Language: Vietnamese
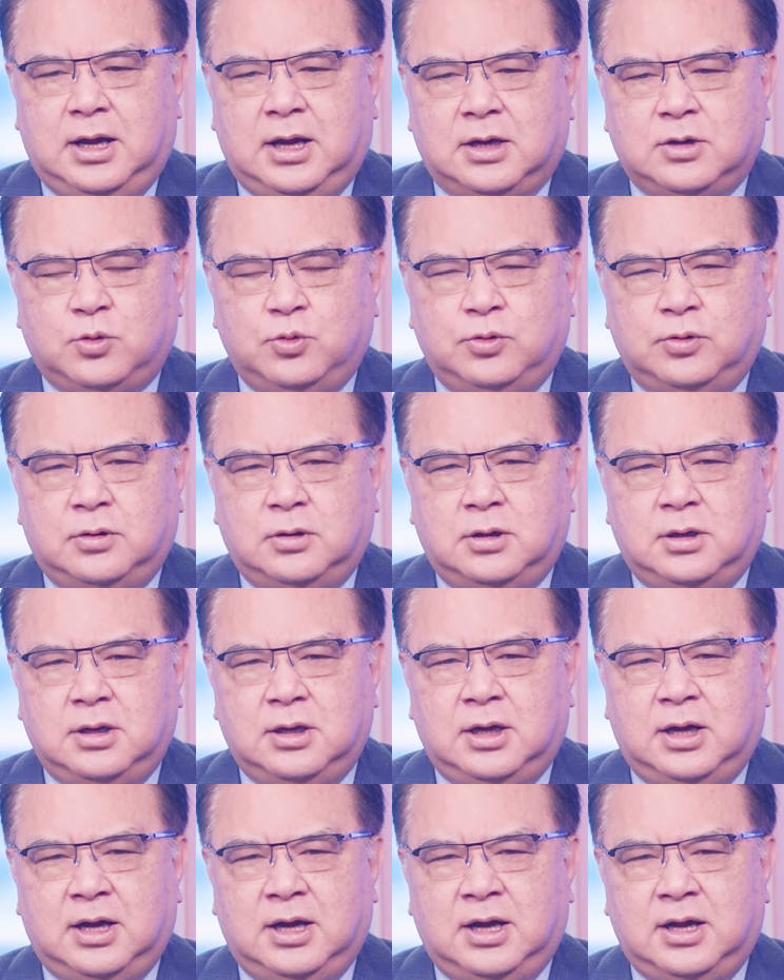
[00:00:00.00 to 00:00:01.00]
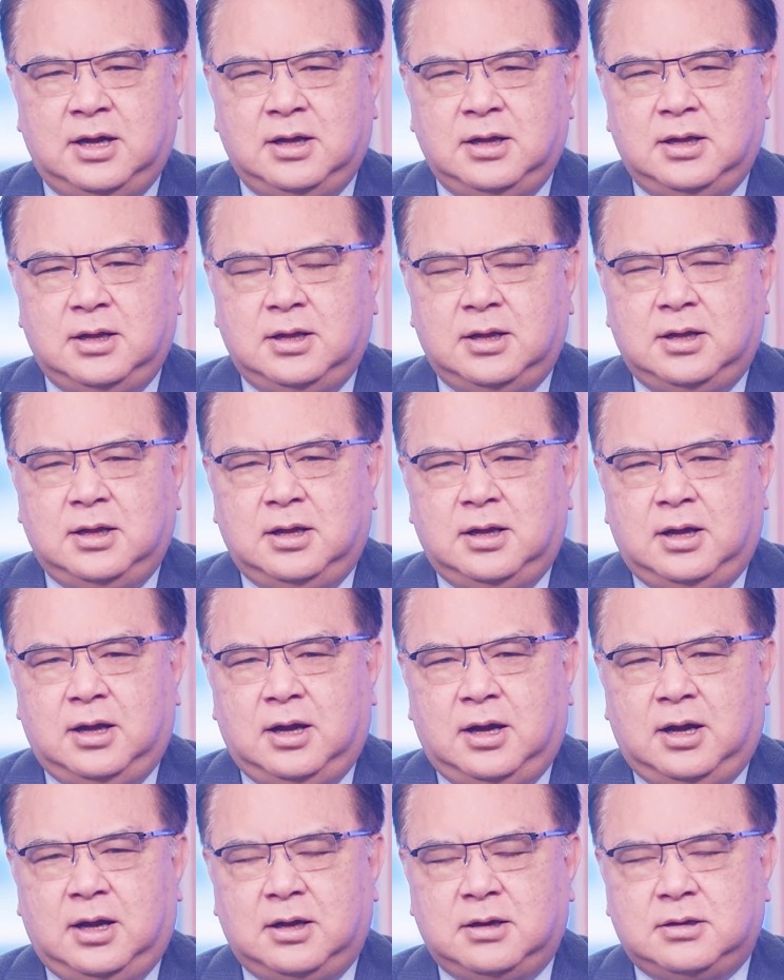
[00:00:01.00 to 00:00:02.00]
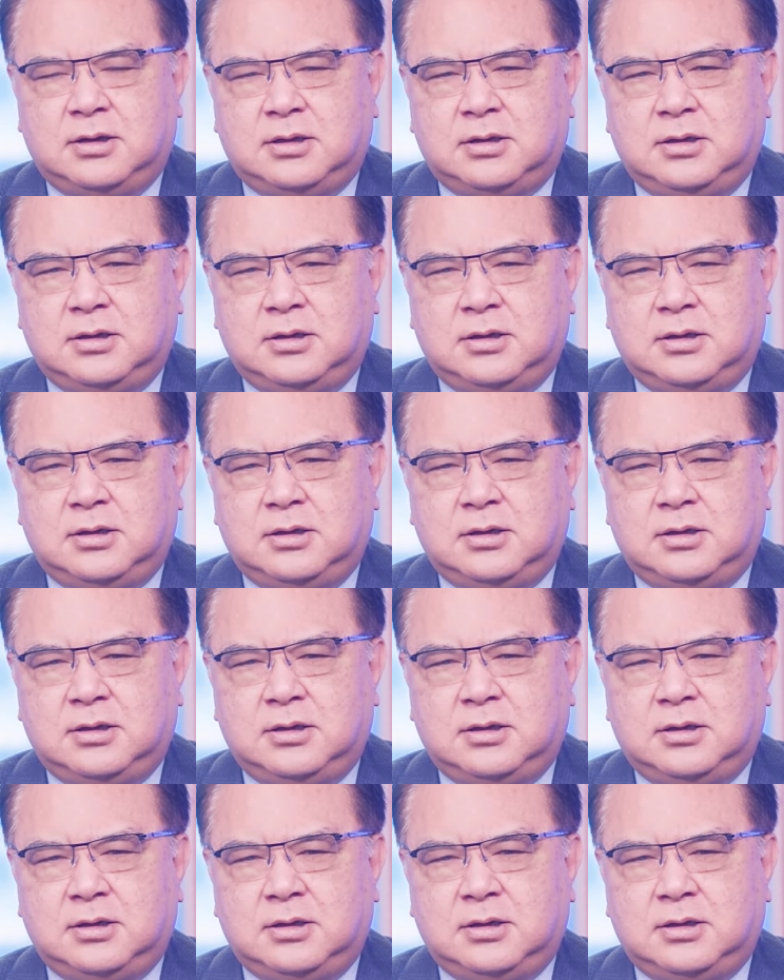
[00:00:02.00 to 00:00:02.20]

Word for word: uh, của uh, uh,